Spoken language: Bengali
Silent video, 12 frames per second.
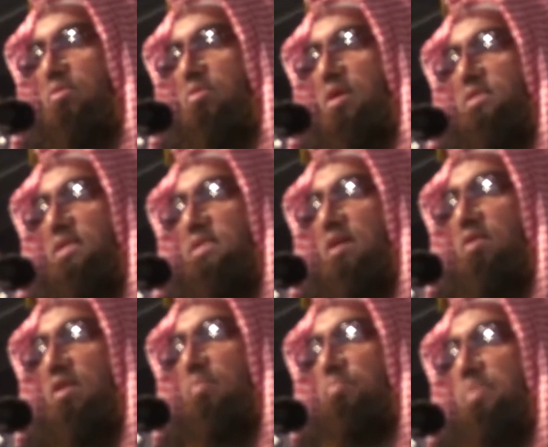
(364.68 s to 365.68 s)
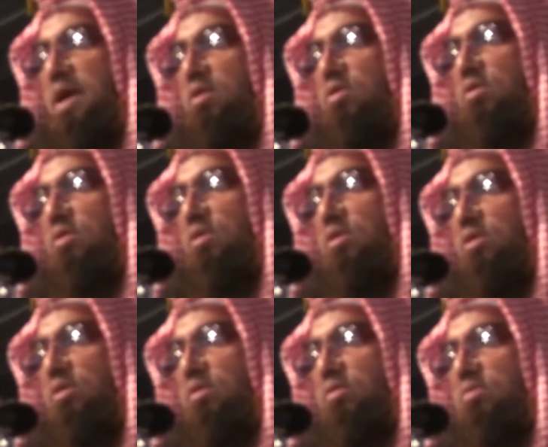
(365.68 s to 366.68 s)
হজে যাওয়ার বাহন হলো
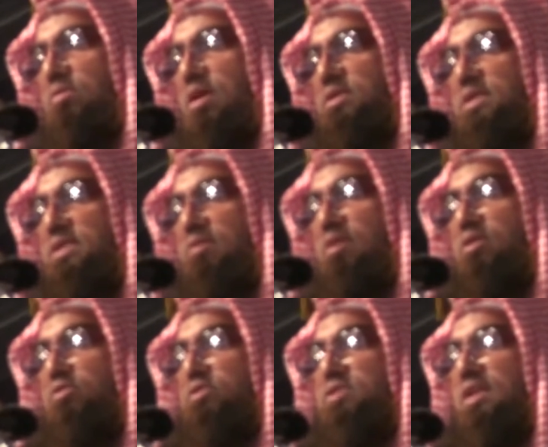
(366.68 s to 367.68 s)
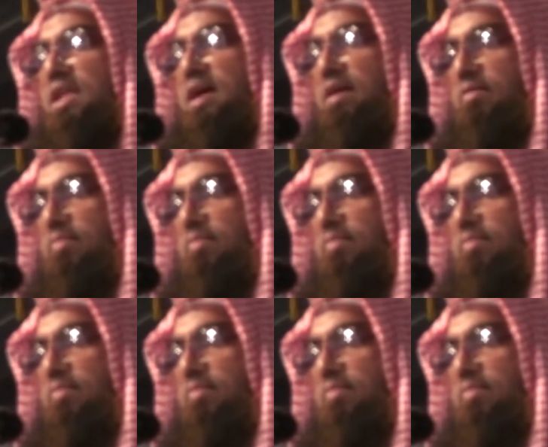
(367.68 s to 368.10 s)
হজে যাওয়ার ওসিলা